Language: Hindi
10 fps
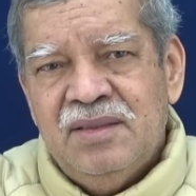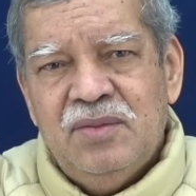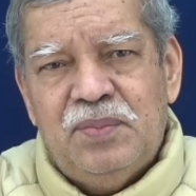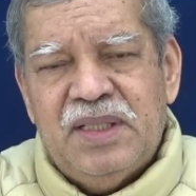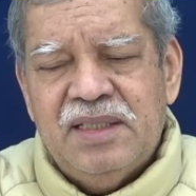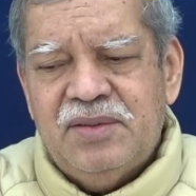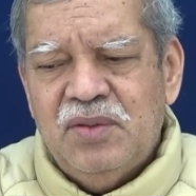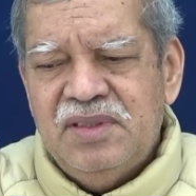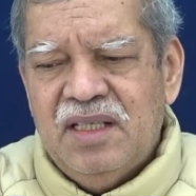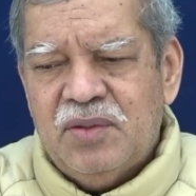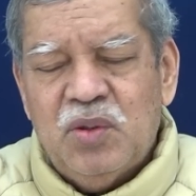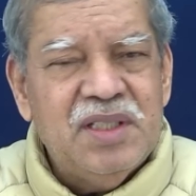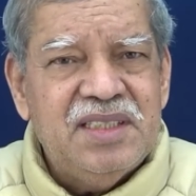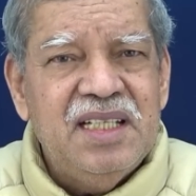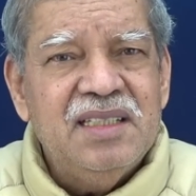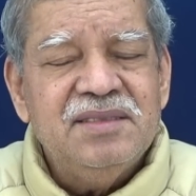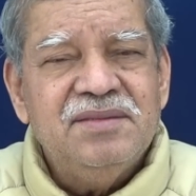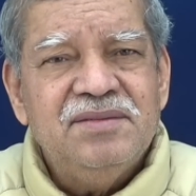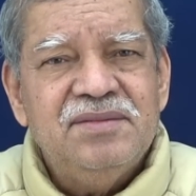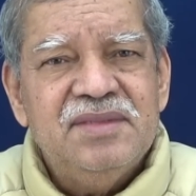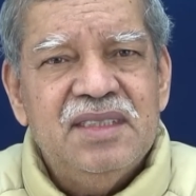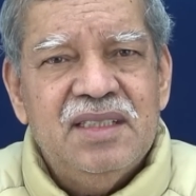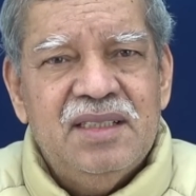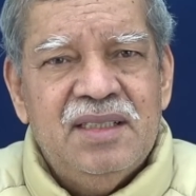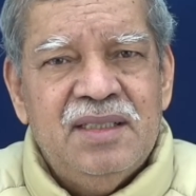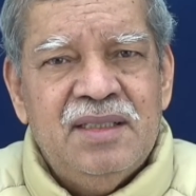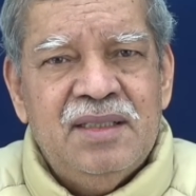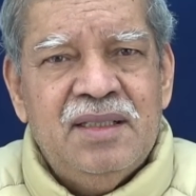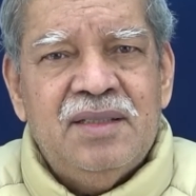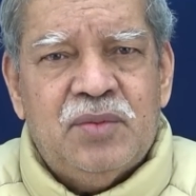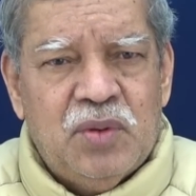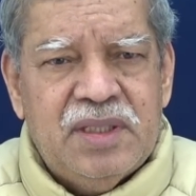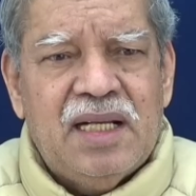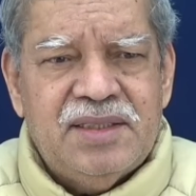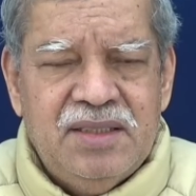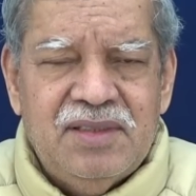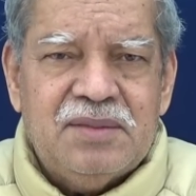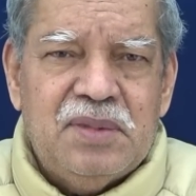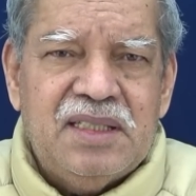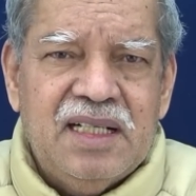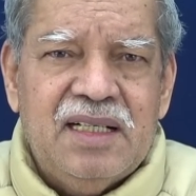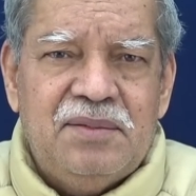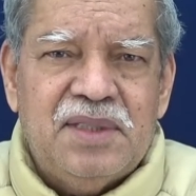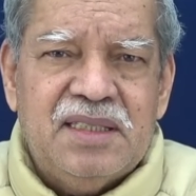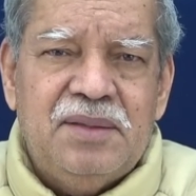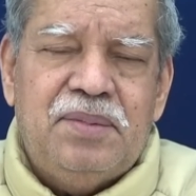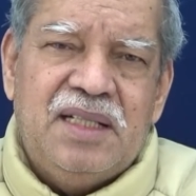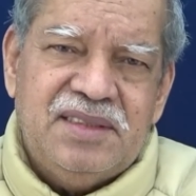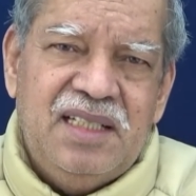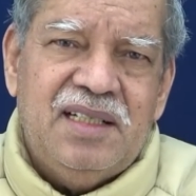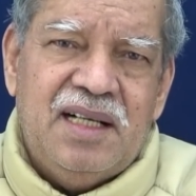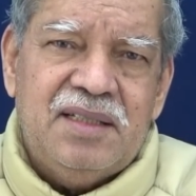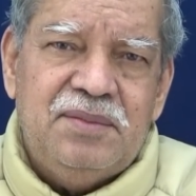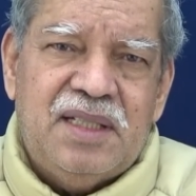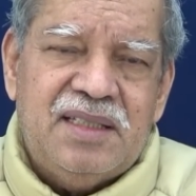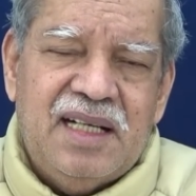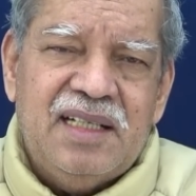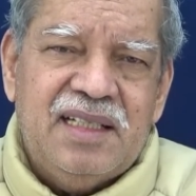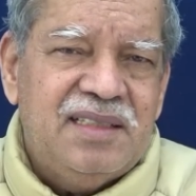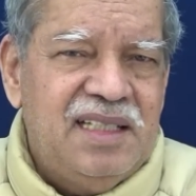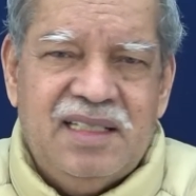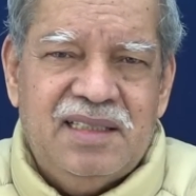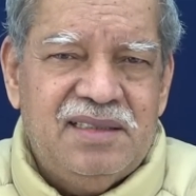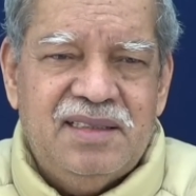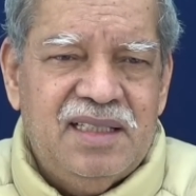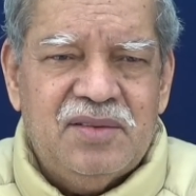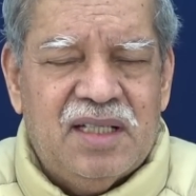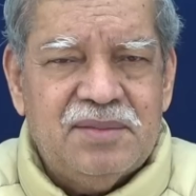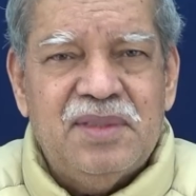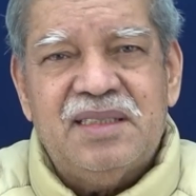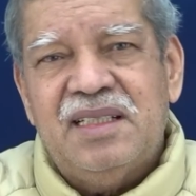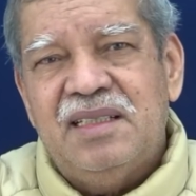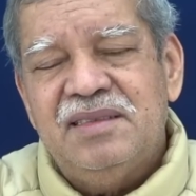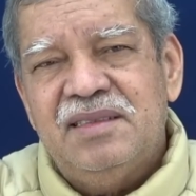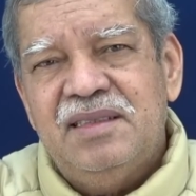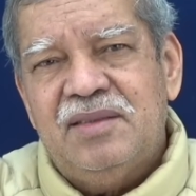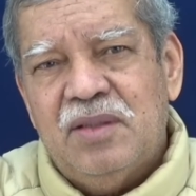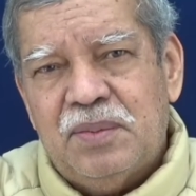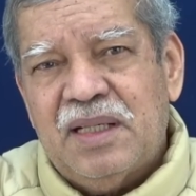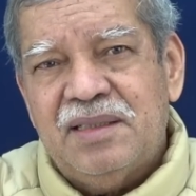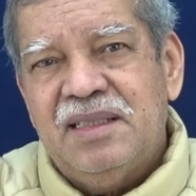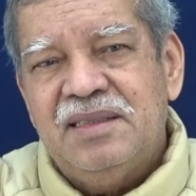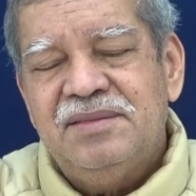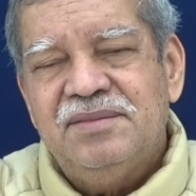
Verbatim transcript: वो प्रेत योनि अधोगति है तो क्या जीवित मरने का मतलब फांसी लगा के मरना है क्या नहीं नहीं नहीं ये तो आत्महत्या है ये तो अपराध है